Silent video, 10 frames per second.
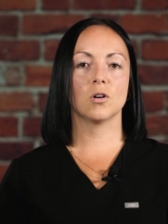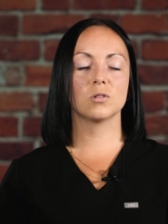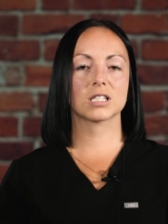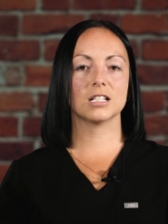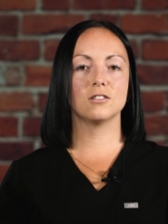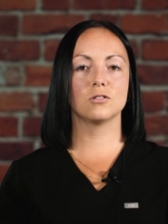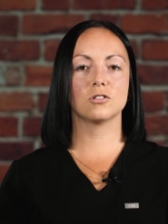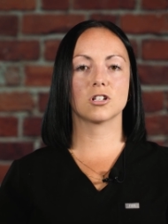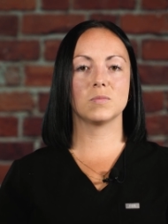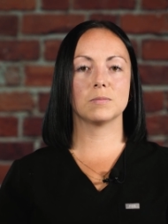Au sein
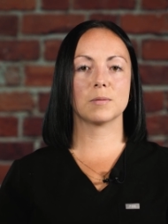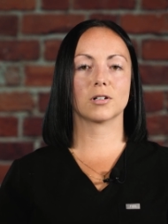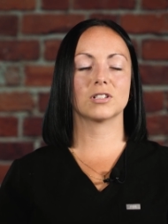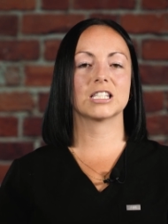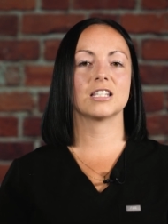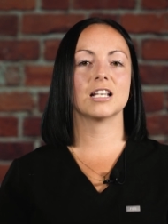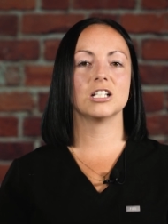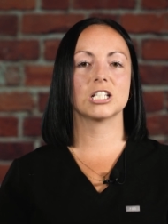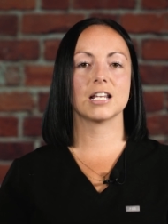du cheminement professionnel,